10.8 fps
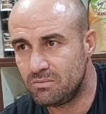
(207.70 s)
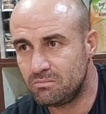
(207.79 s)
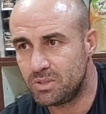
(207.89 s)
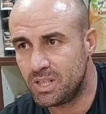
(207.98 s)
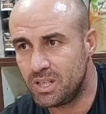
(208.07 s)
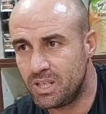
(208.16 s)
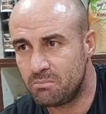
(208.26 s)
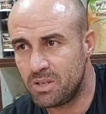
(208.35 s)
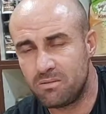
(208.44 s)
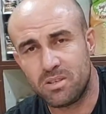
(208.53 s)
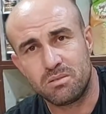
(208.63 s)
bire
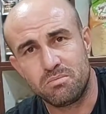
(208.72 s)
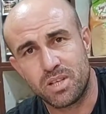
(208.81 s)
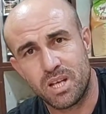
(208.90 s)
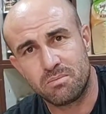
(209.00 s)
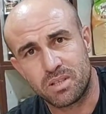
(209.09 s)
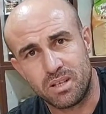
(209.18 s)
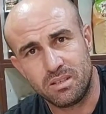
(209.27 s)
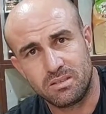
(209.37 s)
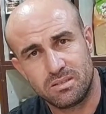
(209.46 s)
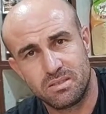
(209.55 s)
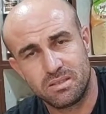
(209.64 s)
ekmek verip şey yapsalar.
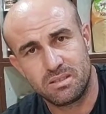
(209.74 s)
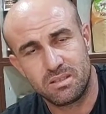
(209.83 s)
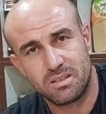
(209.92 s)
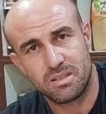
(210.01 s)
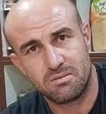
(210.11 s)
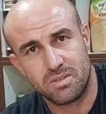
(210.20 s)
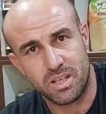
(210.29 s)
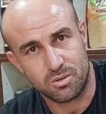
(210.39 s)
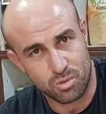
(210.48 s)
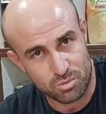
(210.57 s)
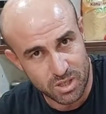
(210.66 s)

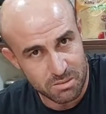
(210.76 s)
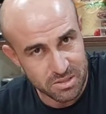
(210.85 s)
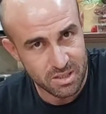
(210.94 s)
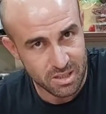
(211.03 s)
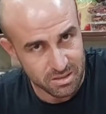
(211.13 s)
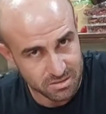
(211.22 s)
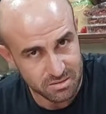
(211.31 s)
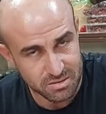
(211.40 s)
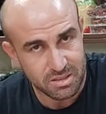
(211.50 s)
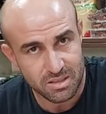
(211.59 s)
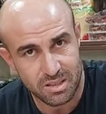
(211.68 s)
Ya çocuklara mesela.
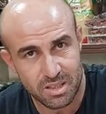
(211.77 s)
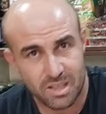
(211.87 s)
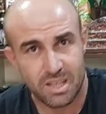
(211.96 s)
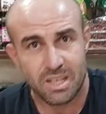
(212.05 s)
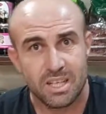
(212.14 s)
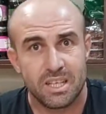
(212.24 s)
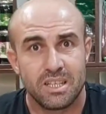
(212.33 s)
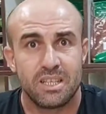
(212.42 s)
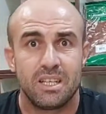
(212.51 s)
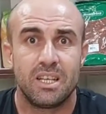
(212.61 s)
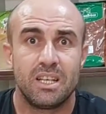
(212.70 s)
Çocukların eline ekmek
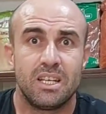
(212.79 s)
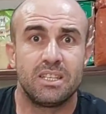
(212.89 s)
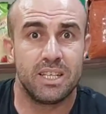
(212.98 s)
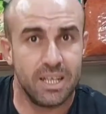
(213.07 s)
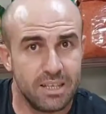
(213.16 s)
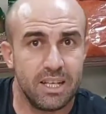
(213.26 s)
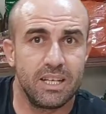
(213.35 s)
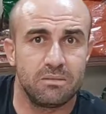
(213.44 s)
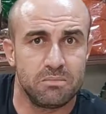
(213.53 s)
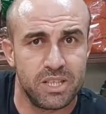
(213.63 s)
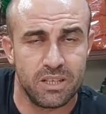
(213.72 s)
verseler yani
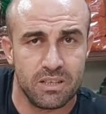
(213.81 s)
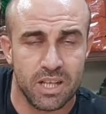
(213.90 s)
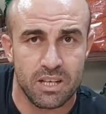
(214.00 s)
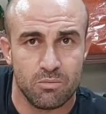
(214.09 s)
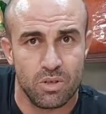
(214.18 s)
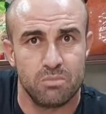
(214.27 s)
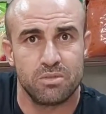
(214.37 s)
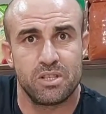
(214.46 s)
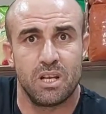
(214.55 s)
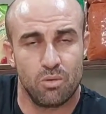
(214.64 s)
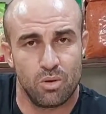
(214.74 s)
mesela. He, bir şekilde yani böyle bir
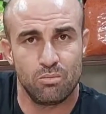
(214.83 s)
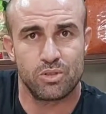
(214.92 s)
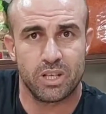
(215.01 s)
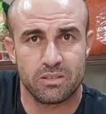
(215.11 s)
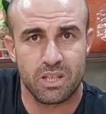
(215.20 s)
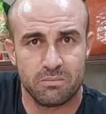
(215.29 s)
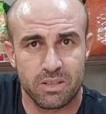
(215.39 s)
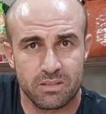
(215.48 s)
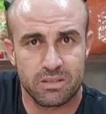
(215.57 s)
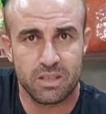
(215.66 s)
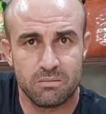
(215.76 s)
şeyler olmuş yani
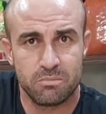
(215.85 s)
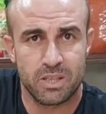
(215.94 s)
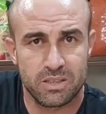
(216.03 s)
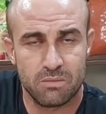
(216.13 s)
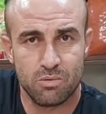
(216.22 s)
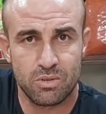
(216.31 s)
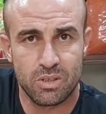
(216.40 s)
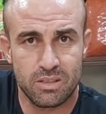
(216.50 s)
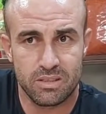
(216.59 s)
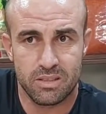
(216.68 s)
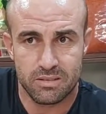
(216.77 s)
zamanında başka bir
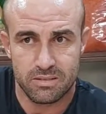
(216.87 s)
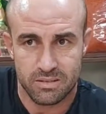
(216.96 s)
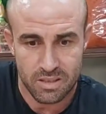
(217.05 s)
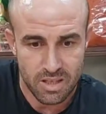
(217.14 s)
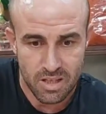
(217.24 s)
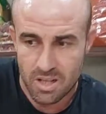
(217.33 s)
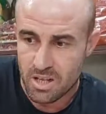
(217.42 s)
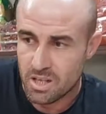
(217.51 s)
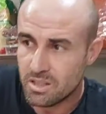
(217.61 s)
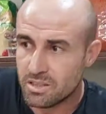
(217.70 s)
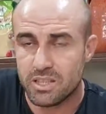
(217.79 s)
ülkelerde.
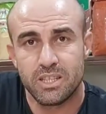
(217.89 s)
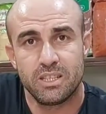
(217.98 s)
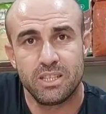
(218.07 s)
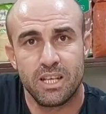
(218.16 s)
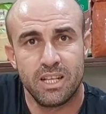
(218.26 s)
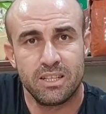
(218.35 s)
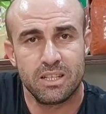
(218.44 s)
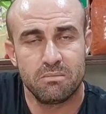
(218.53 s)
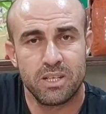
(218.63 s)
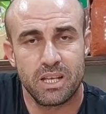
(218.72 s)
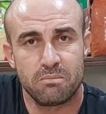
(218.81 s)
E,
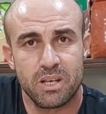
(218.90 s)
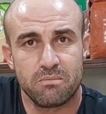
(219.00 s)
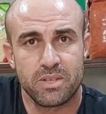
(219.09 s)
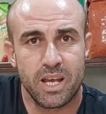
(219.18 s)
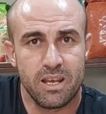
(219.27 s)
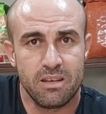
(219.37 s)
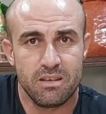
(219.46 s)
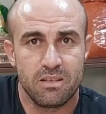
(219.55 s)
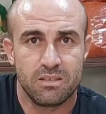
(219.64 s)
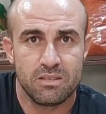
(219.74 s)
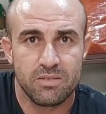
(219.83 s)
ellerinde bir ekmek bir şey
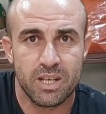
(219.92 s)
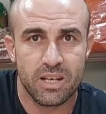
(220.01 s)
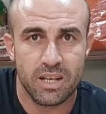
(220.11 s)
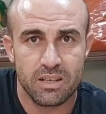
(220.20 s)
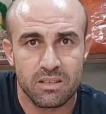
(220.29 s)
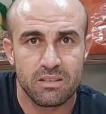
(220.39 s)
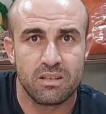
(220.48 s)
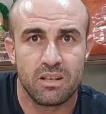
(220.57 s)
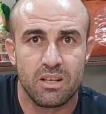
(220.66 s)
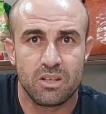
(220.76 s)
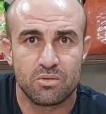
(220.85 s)
vererek
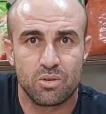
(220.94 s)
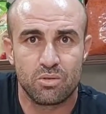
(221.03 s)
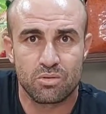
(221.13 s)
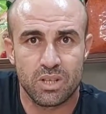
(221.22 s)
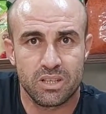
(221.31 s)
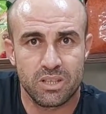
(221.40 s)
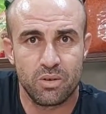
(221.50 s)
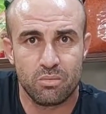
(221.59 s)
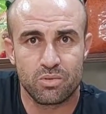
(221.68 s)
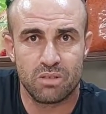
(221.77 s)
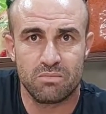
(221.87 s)
çocuklara şey
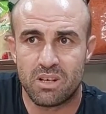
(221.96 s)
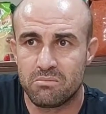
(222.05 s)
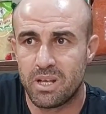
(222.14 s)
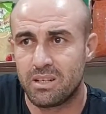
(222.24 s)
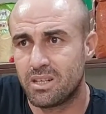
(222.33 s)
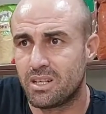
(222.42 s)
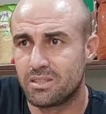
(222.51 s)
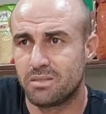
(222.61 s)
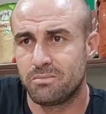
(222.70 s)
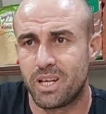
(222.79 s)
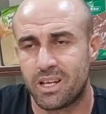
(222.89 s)
olmuş ama ben
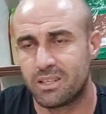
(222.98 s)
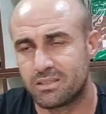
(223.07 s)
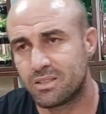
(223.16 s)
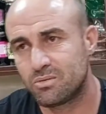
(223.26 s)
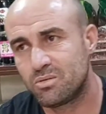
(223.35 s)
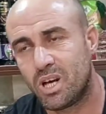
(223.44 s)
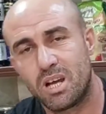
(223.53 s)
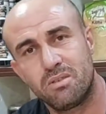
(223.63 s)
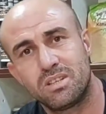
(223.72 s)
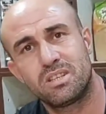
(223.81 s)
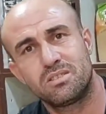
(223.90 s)
karşıyım yani aslında.
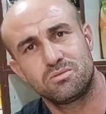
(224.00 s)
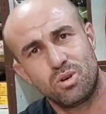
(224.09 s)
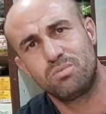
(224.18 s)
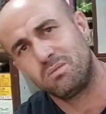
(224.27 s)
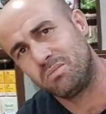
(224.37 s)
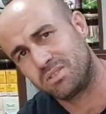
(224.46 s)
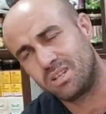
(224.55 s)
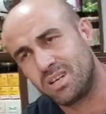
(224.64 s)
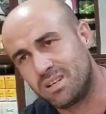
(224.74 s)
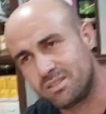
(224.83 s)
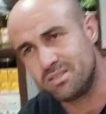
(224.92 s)
Toplanmasına. Hayvanın,
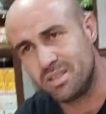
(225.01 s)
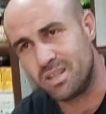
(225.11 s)
toplanmasına karşıyım.